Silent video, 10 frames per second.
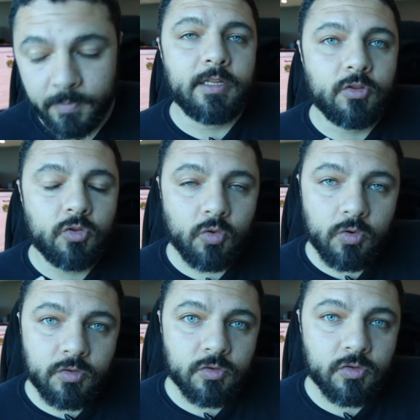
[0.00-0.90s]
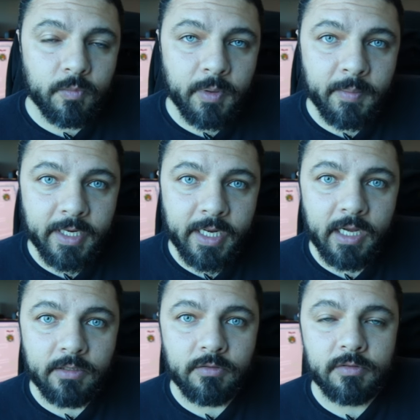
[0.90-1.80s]
Em todos os
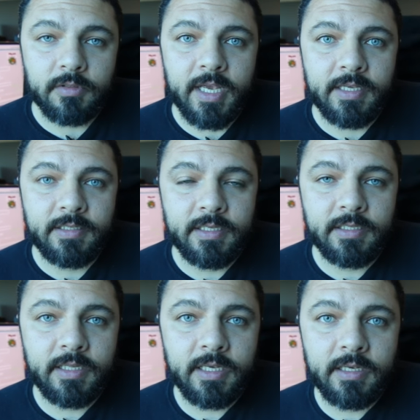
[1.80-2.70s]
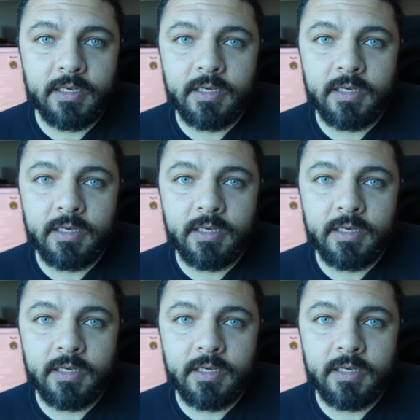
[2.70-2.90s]
supermercados existem